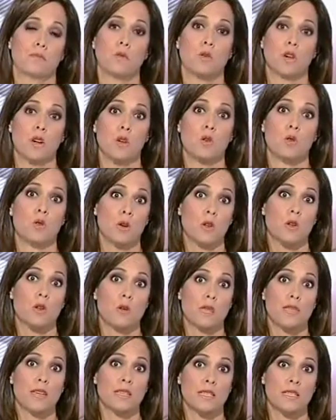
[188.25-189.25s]
por el número
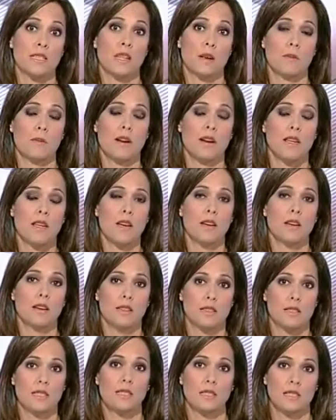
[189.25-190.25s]
de vidas que salvaría,
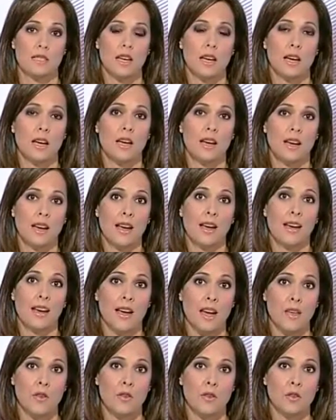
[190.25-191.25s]
sea la
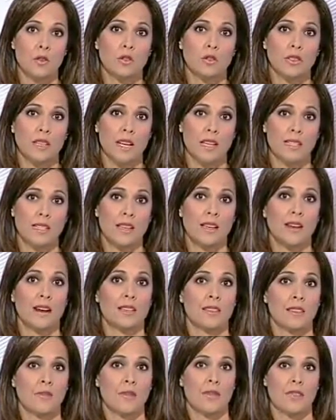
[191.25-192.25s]
creación de la sangre
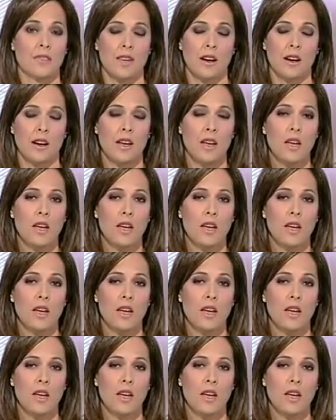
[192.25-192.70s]
artificial.